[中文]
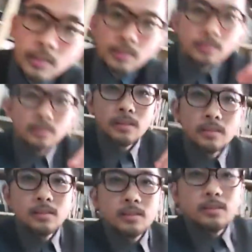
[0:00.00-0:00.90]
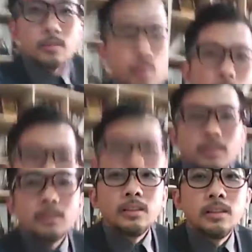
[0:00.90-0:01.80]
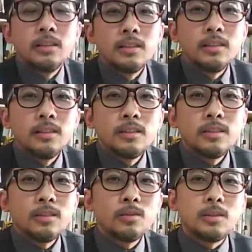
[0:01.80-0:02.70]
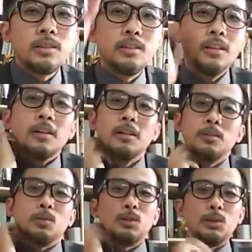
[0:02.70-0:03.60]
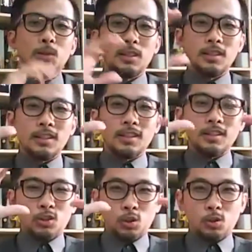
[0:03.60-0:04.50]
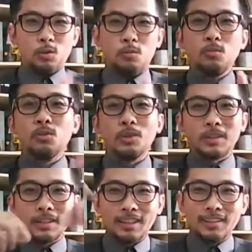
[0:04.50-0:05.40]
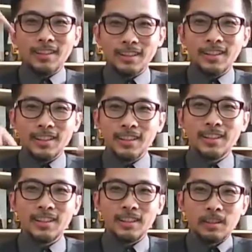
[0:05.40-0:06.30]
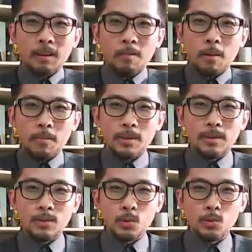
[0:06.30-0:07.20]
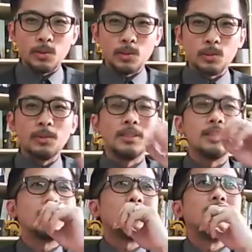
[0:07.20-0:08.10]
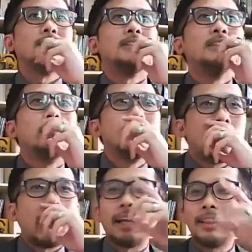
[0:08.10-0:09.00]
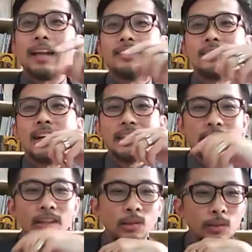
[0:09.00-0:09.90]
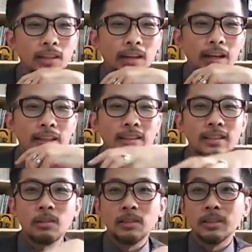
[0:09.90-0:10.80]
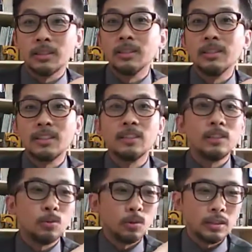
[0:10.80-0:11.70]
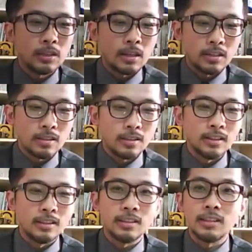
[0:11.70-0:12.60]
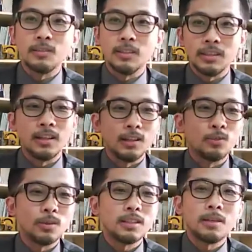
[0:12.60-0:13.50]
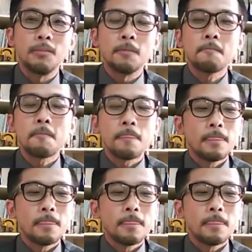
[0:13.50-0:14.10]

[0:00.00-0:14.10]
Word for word: 子，对，高丽姐的椅子就是就是有一个球木球，然后它有一根一根一根，然后旁边远远的有点像是海胆，还还又回到海胆。高丽姐曾经设计过一张这样子的椅子，然后你人可以坐在上面。